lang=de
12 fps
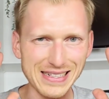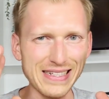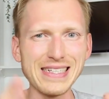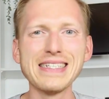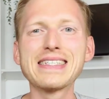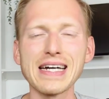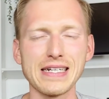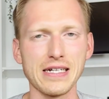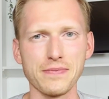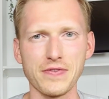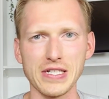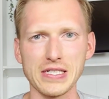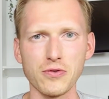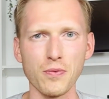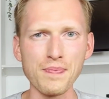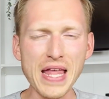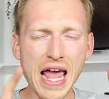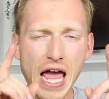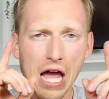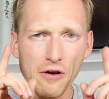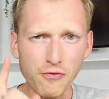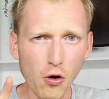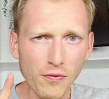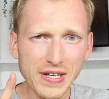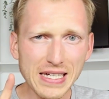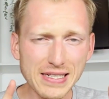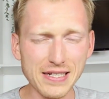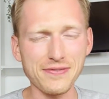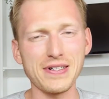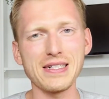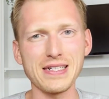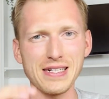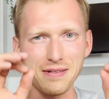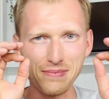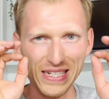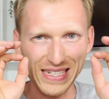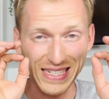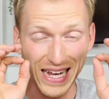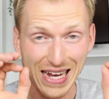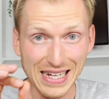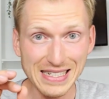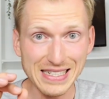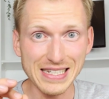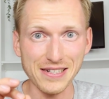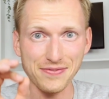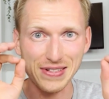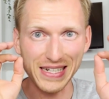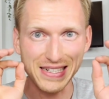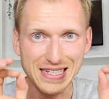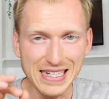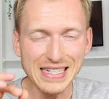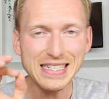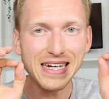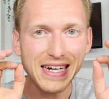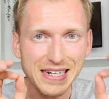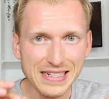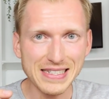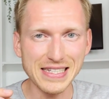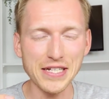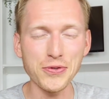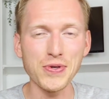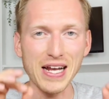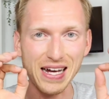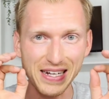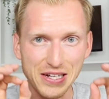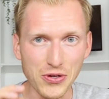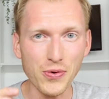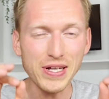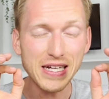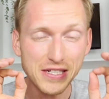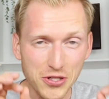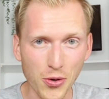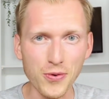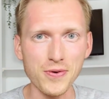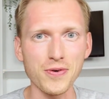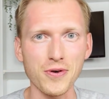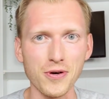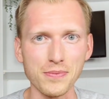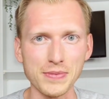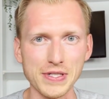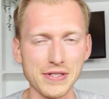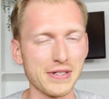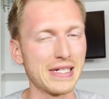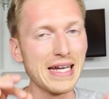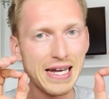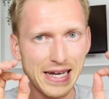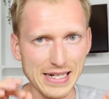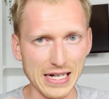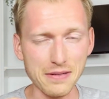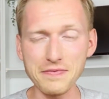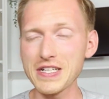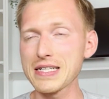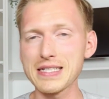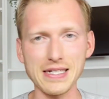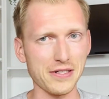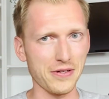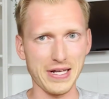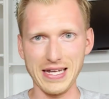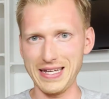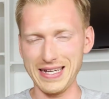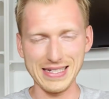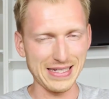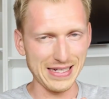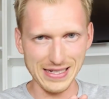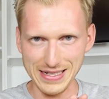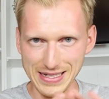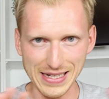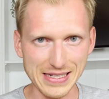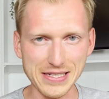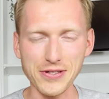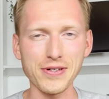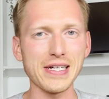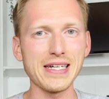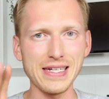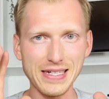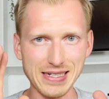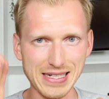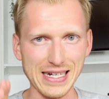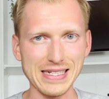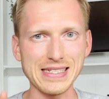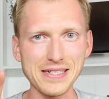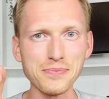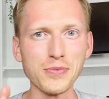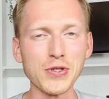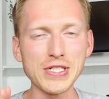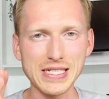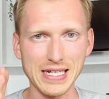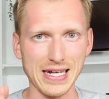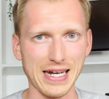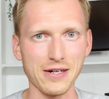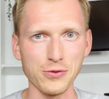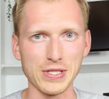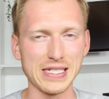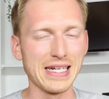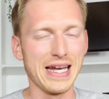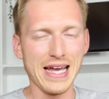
ist halt einfach so. Wo wir jetzt erfahren haben, dass ernsthaft nach dieser Aktion ein neuer Token kommen soll, da haben wir gesagt, okay, also jetzt sorry, das muss raus.